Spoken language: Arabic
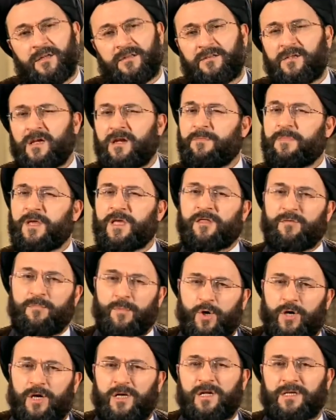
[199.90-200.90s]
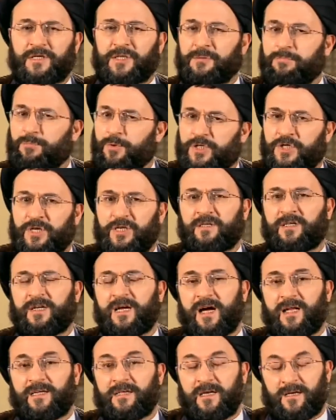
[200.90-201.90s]
تلميذ مخلص مجد
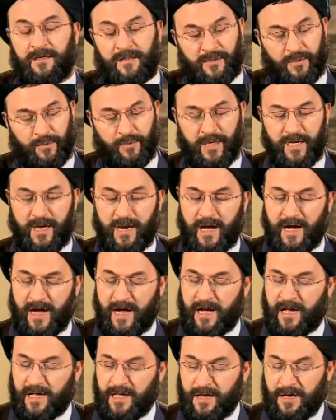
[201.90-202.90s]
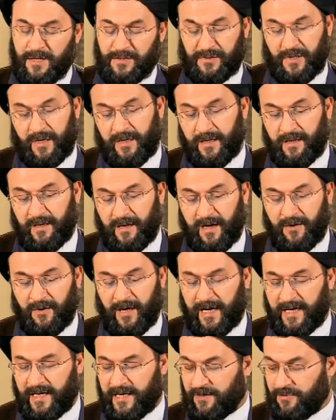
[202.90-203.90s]
كان لرسول الله صلى الله
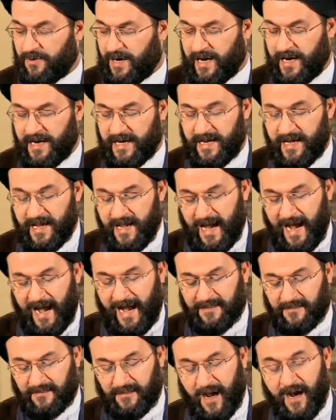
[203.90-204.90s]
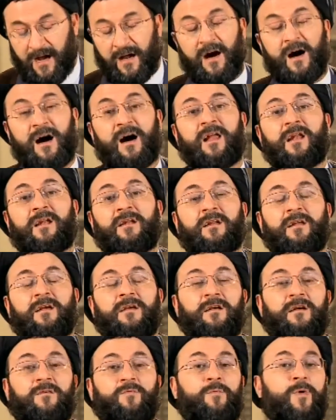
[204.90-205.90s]
عليه واله حتى قال
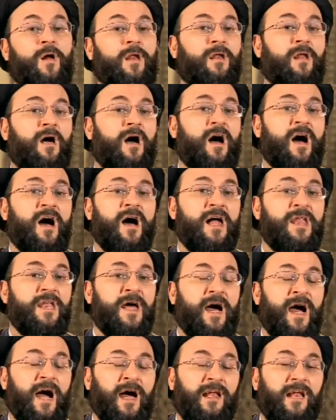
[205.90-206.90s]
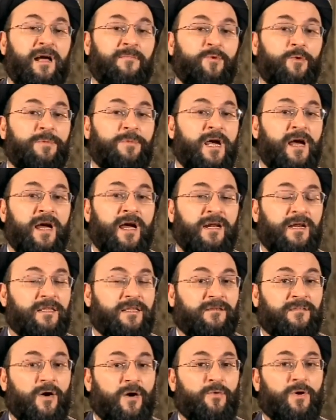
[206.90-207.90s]
والله انا اعلم باهل
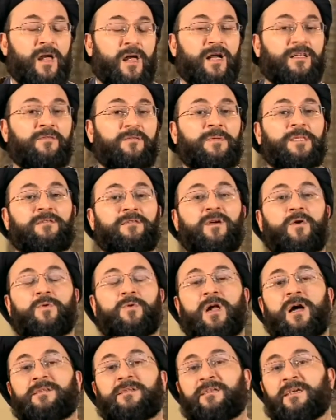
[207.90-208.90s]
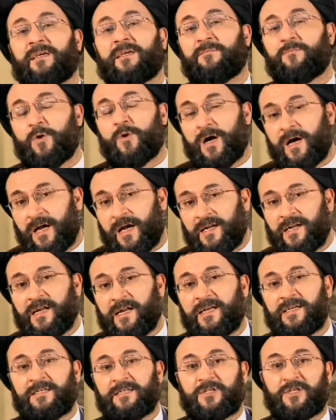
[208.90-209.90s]
التوراه من توراتهم واهل
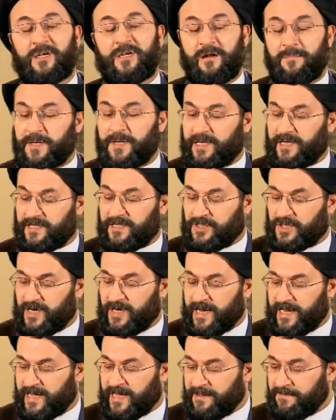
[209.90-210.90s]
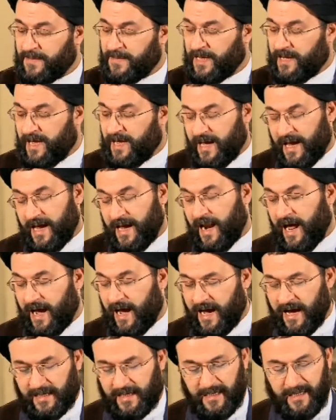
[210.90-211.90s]
الانجيل من انجيلهم الى
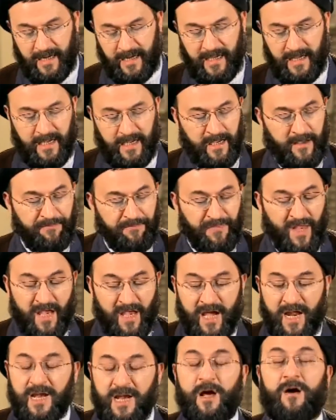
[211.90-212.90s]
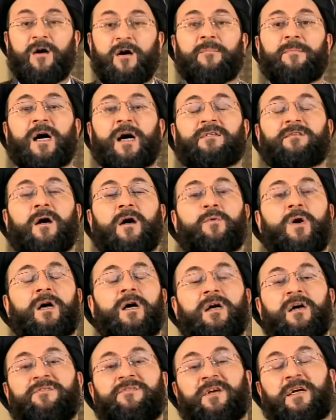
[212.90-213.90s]
اخره. اليوم
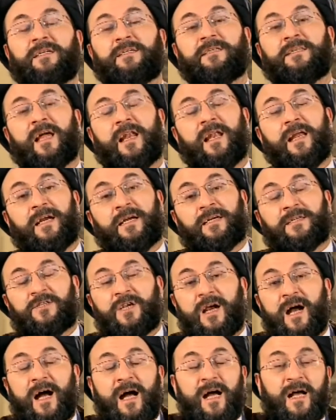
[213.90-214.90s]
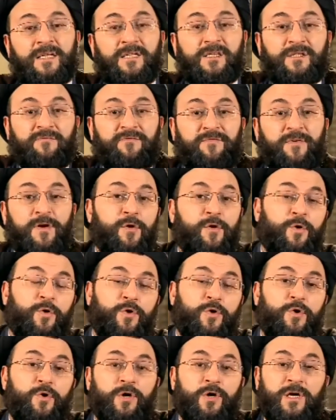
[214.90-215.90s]
اتوقف عند الاعجاز في
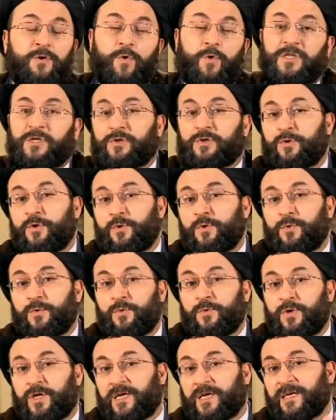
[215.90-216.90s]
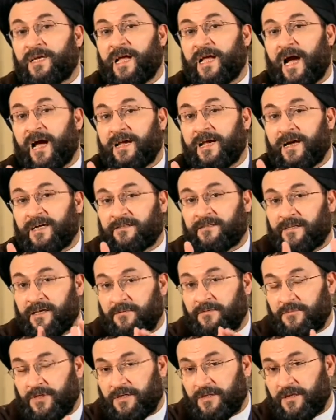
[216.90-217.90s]
الخلق والسلوك لحياه
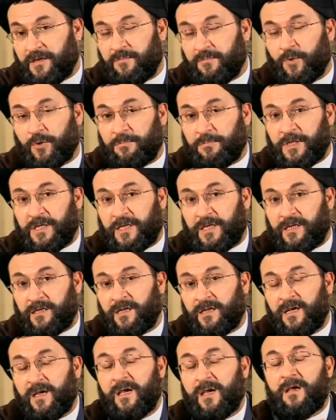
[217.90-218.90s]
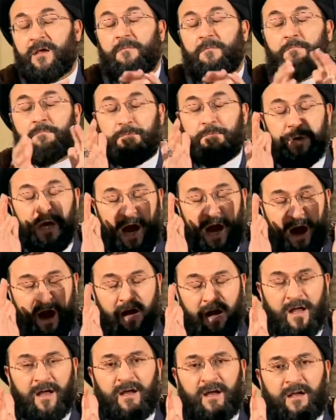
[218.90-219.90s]
امير المؤمنين.
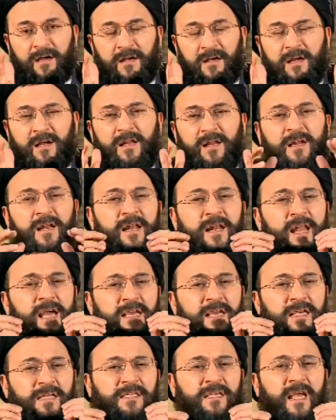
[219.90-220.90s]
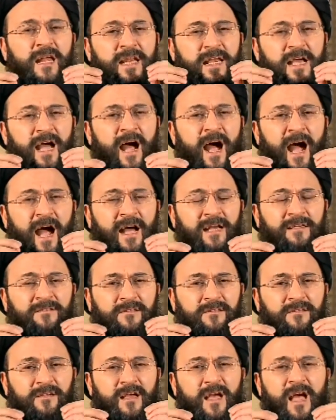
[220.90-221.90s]
بحق ليس لاحد
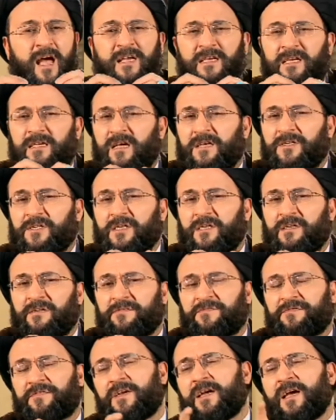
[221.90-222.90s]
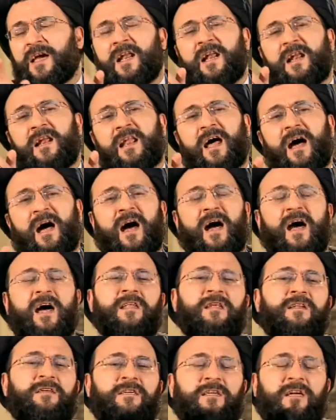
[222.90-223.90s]
ان يصف الا
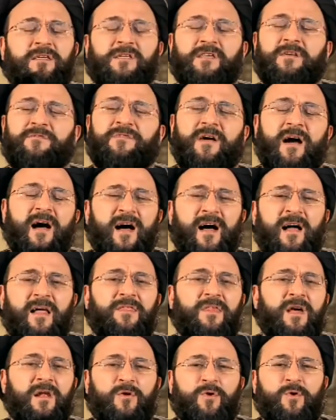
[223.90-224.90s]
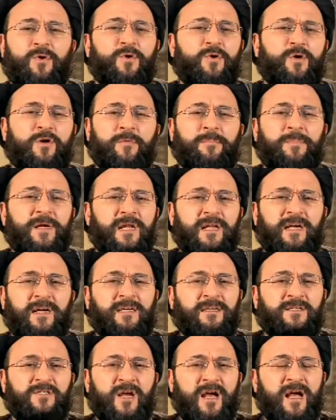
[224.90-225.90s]
ان يصف هذا الخلق
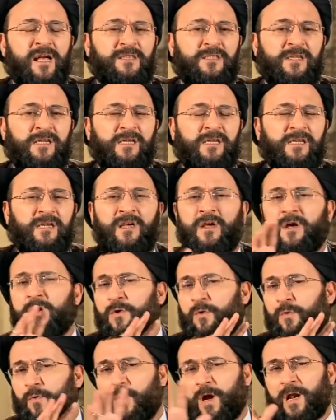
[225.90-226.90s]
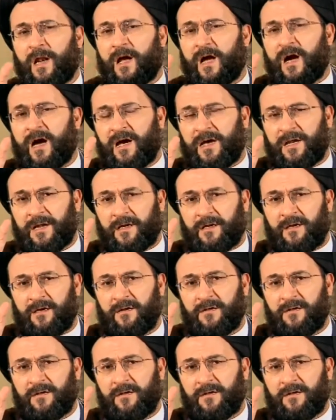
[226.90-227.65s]
بالاعجاز والخارق